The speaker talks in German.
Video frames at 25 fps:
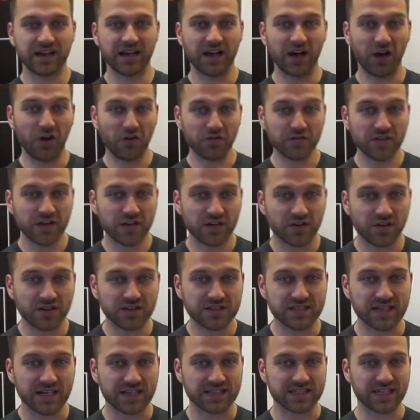Auf der
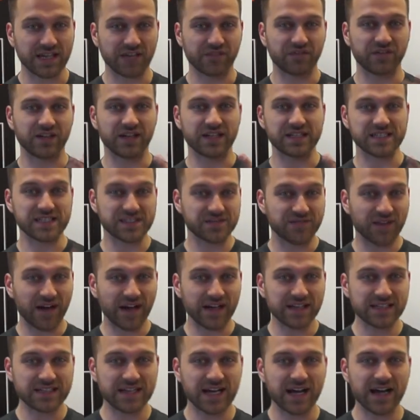Kontra treffen an
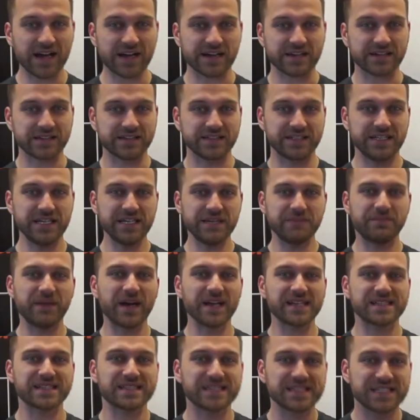zwei Tagen die
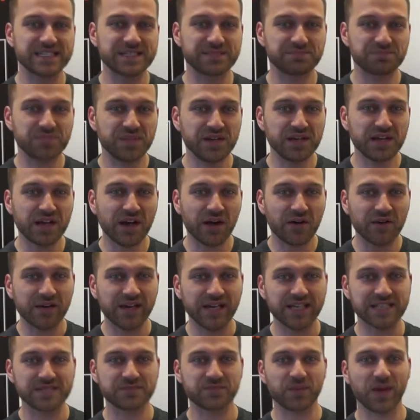besten Speaker und
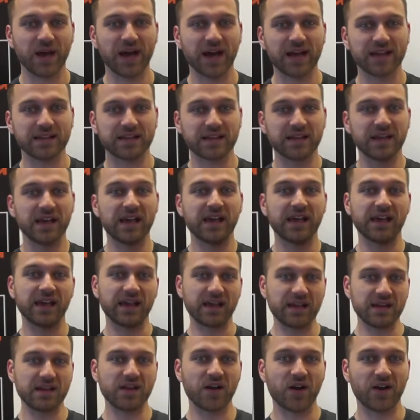Experten
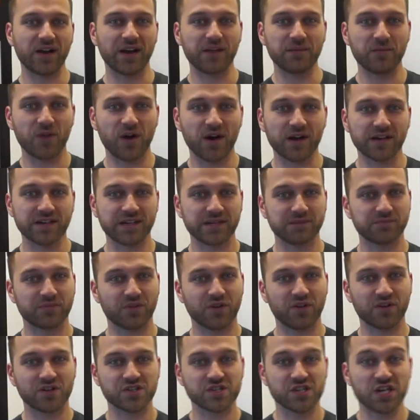in der
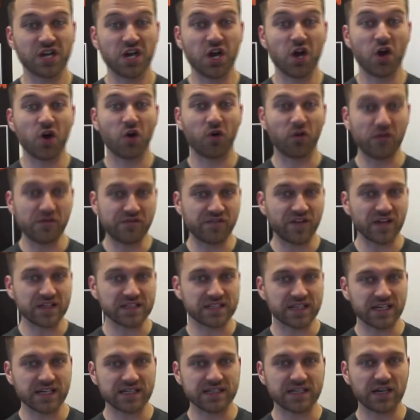Online-Marketing-Branche und
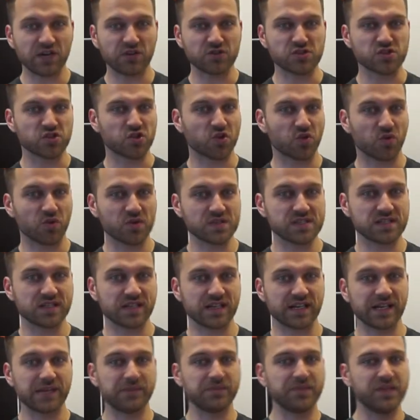Vertreter aus
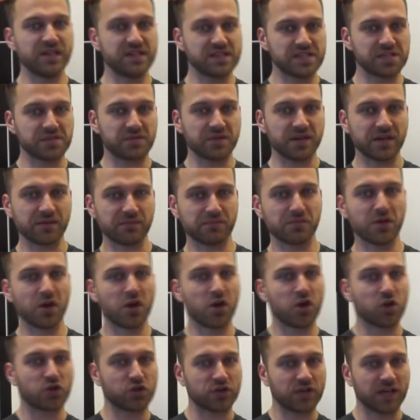Großunternehmen, die sich mit dem
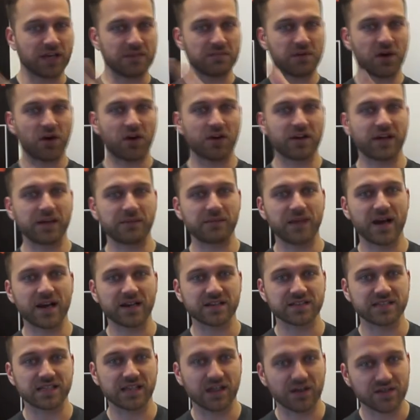Thema
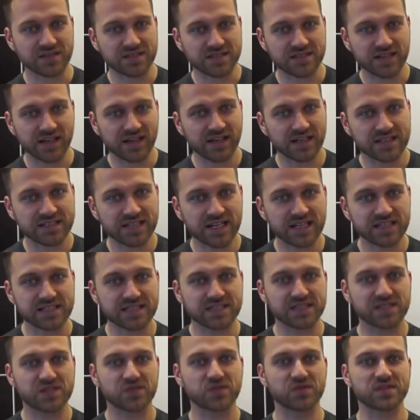Online-Marketing
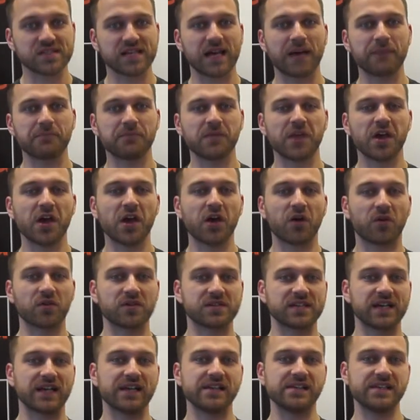auseinandersetzen, zusammen
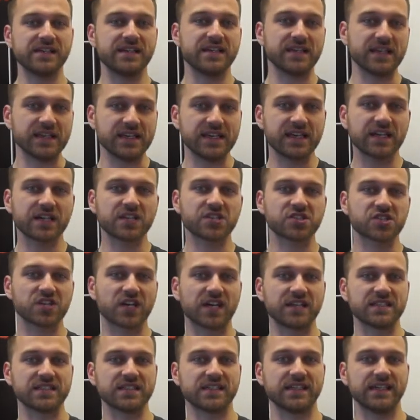und teilen die ihre
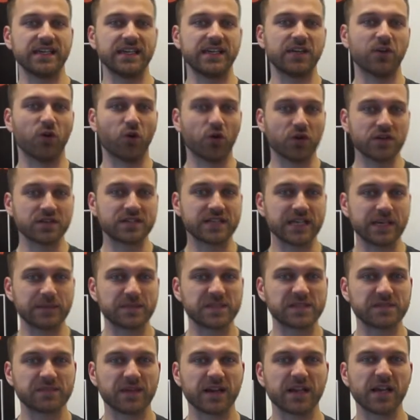Strategien und
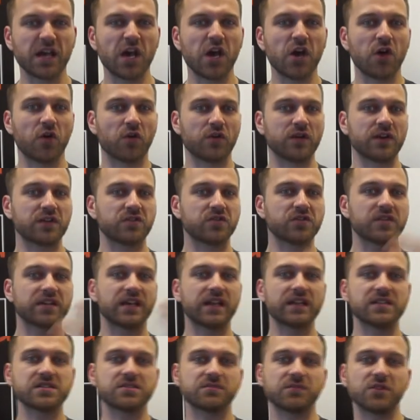Tipps mit. Und natürlich
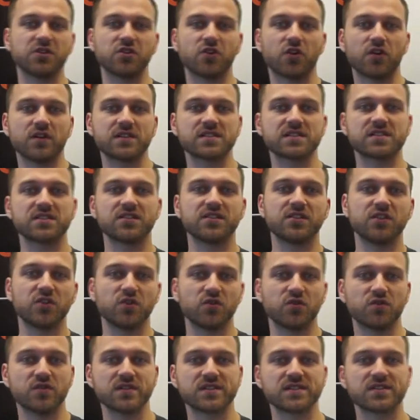geht es um die neuesten
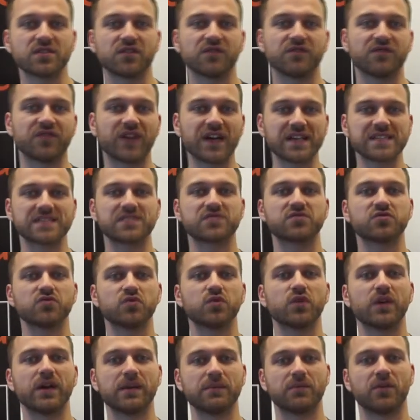News und was
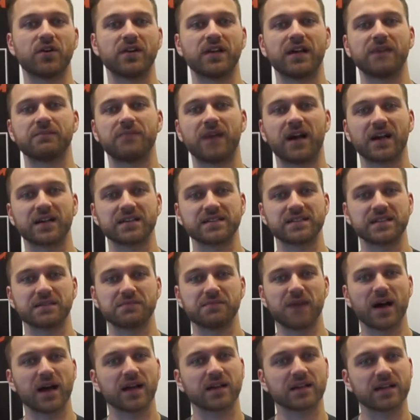du im
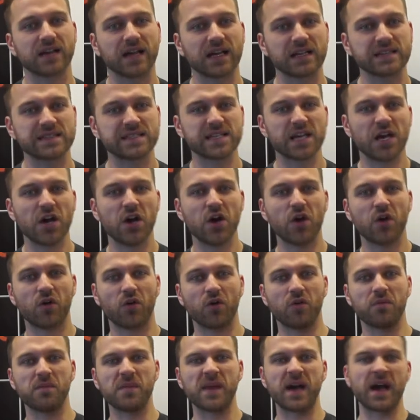Online-Marketing machen kannst,
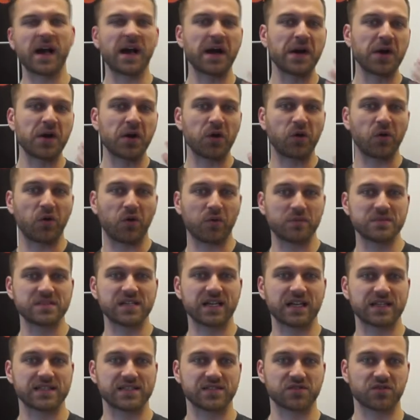um mehr
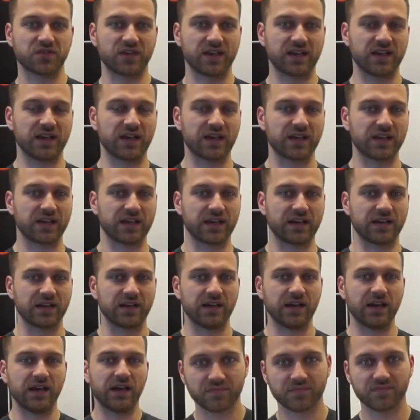Umsatz zu generieren